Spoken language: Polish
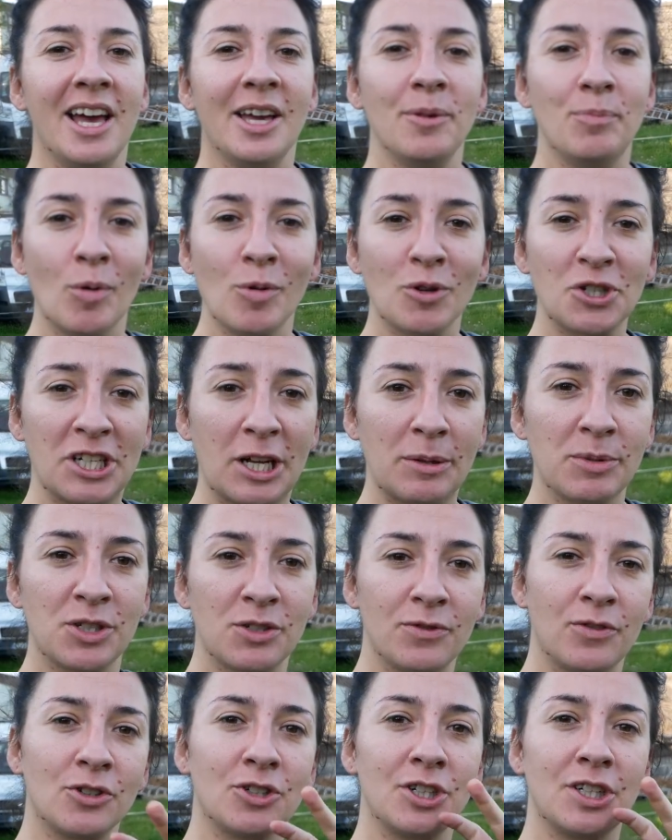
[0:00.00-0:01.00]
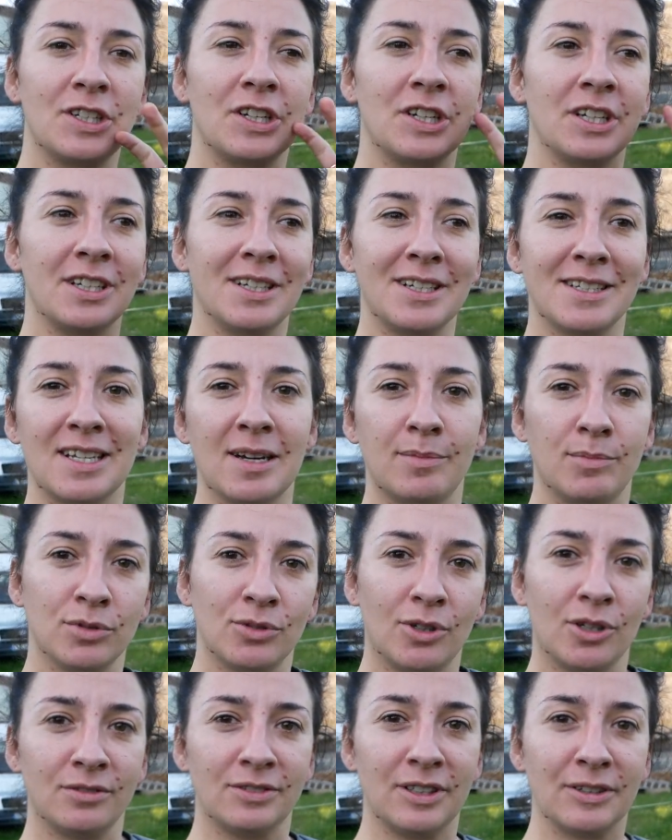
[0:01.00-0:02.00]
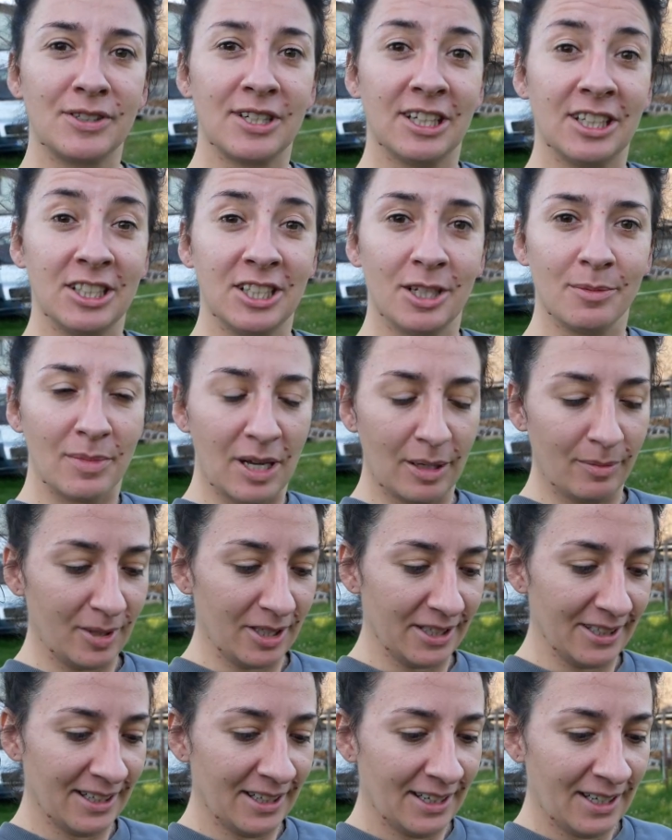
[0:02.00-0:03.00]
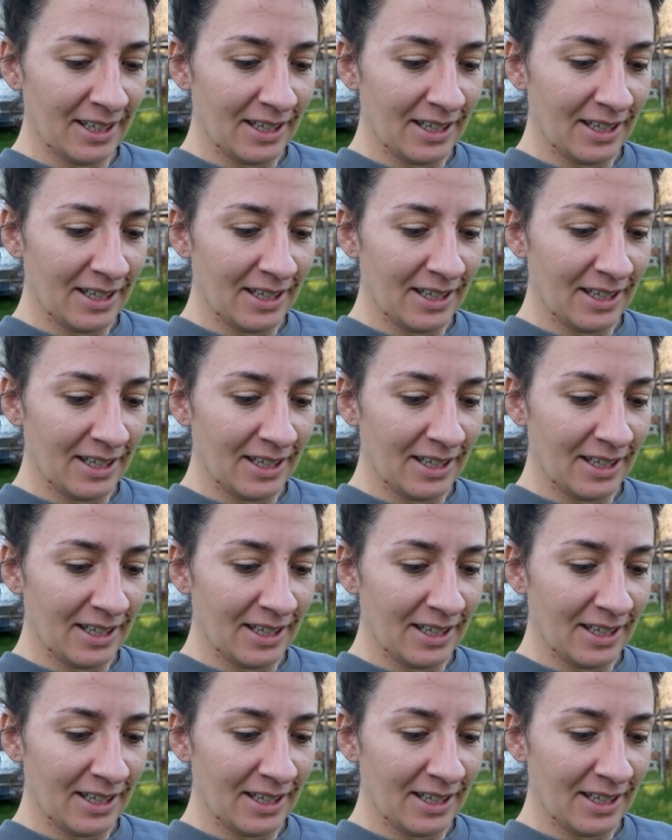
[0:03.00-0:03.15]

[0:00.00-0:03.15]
i pomoże nam stworzyć e, zabudowę w sensie mebli.